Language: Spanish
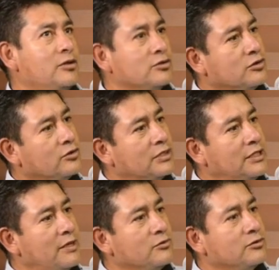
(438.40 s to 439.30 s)
nos
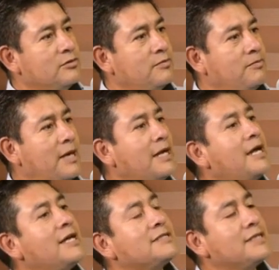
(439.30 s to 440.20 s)
coordinamos
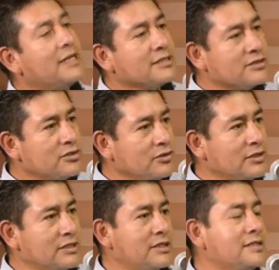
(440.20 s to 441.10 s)
para hacer acciones,